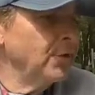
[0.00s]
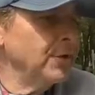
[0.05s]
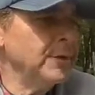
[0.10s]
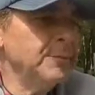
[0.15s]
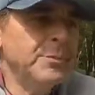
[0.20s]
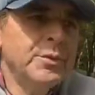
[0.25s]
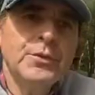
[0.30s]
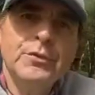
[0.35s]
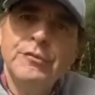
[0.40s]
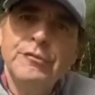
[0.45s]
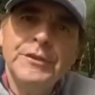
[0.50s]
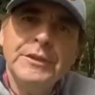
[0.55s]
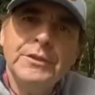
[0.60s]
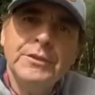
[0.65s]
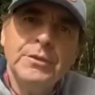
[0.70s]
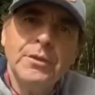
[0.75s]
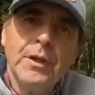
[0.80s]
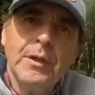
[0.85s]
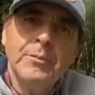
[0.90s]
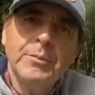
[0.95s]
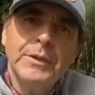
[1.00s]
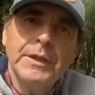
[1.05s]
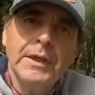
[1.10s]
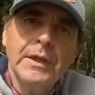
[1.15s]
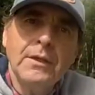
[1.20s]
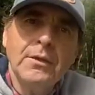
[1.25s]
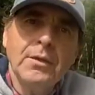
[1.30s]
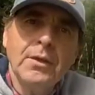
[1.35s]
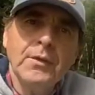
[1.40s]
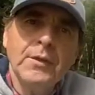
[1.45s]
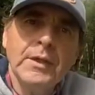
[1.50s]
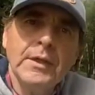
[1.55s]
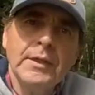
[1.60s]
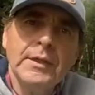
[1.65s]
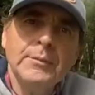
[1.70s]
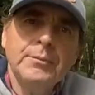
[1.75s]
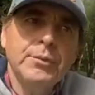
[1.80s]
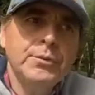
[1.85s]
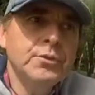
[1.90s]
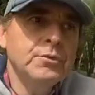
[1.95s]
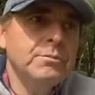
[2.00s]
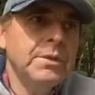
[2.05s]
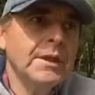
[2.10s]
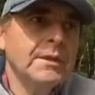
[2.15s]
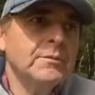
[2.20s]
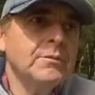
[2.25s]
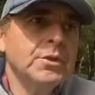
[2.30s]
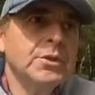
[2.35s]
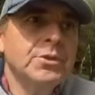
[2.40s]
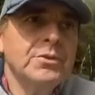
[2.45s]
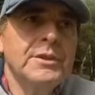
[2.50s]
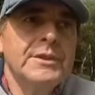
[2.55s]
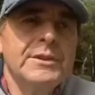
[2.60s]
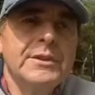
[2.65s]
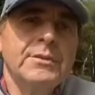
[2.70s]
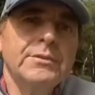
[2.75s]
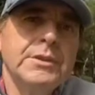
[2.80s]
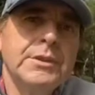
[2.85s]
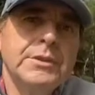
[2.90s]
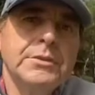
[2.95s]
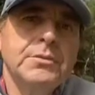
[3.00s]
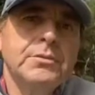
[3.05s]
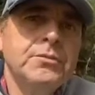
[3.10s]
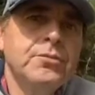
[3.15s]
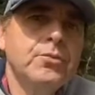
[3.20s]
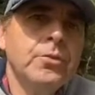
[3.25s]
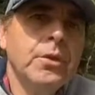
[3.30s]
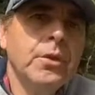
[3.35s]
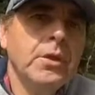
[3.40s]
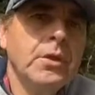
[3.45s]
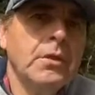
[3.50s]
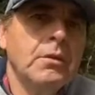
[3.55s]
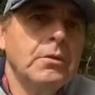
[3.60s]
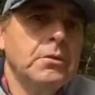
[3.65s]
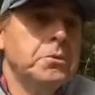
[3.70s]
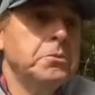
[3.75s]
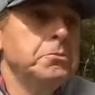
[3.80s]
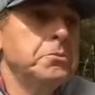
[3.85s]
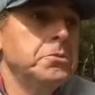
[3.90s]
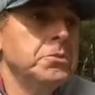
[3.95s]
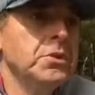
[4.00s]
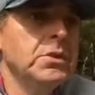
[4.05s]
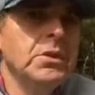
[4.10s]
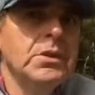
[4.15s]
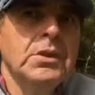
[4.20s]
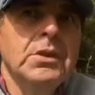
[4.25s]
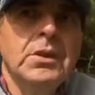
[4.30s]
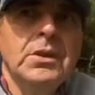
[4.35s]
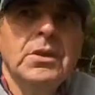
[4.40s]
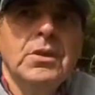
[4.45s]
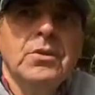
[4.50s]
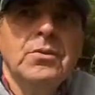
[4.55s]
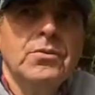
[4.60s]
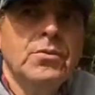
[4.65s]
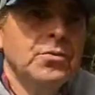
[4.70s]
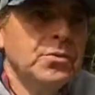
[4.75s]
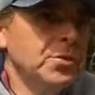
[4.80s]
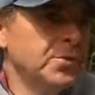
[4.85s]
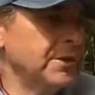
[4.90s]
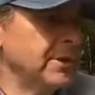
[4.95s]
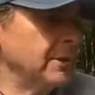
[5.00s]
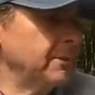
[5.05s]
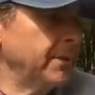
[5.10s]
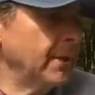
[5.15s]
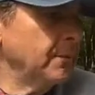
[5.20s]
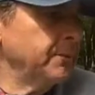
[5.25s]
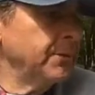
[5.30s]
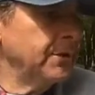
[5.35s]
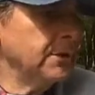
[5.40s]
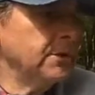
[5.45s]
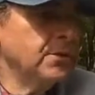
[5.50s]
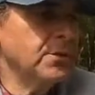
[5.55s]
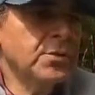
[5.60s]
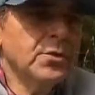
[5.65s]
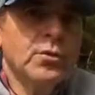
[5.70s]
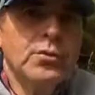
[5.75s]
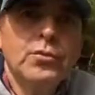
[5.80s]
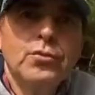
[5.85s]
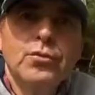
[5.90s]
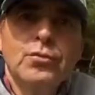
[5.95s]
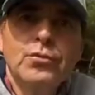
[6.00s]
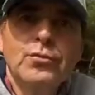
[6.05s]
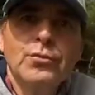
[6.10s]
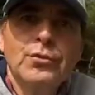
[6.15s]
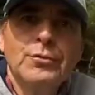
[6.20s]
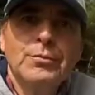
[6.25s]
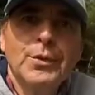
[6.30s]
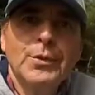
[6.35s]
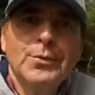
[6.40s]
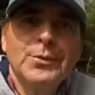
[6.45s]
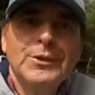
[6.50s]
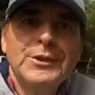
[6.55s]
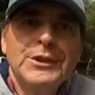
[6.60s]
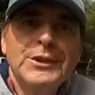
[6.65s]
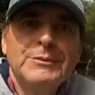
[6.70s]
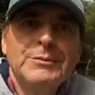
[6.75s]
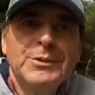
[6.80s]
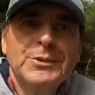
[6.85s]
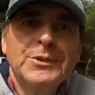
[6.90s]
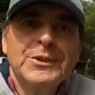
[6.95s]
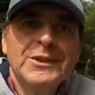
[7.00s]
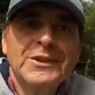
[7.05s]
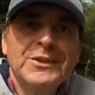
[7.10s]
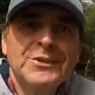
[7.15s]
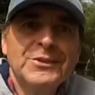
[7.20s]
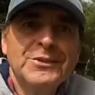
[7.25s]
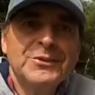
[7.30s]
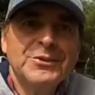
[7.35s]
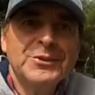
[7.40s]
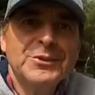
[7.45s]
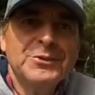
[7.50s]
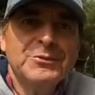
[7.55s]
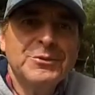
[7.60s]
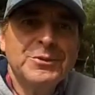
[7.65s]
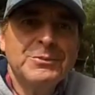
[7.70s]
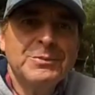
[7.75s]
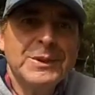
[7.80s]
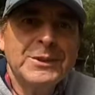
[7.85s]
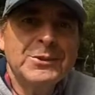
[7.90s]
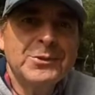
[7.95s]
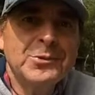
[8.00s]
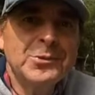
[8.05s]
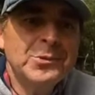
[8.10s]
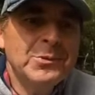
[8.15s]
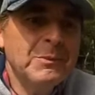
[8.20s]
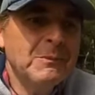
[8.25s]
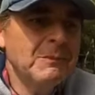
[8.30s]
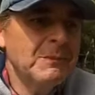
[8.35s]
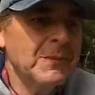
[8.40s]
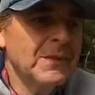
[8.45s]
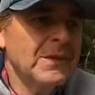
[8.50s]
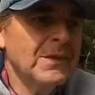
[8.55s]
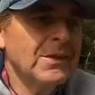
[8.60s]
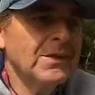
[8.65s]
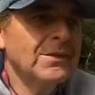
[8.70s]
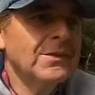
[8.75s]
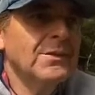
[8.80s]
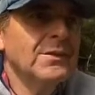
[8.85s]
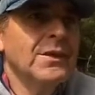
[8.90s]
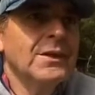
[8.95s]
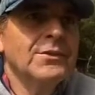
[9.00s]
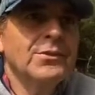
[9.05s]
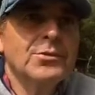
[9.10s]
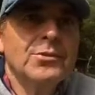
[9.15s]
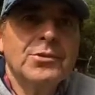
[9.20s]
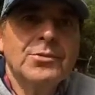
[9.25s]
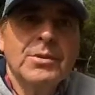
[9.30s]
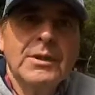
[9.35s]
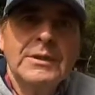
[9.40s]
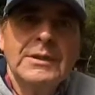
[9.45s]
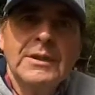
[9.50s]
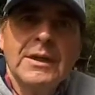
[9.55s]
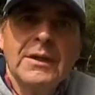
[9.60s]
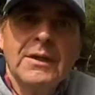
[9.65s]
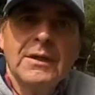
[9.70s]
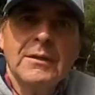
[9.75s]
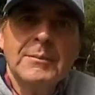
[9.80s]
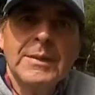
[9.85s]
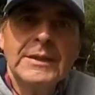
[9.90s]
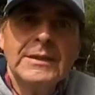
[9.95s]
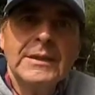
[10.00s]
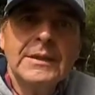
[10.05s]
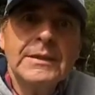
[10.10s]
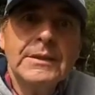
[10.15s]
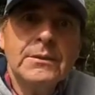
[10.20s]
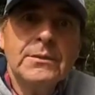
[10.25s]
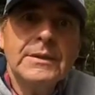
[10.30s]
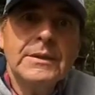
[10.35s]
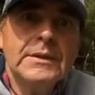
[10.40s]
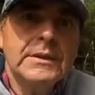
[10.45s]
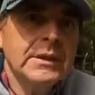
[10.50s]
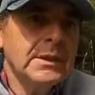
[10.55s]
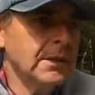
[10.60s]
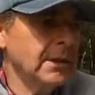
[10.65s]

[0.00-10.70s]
il peut vite te rappeler à l'ordre. Hein. Les pushbacks, moi je l'ai senti qu'une fois. donc je sais pas, peut-être que je roule trop doucement aussi, c'est pour ça que j'en fais pas trop. Euh, attention à ta batterie aussi,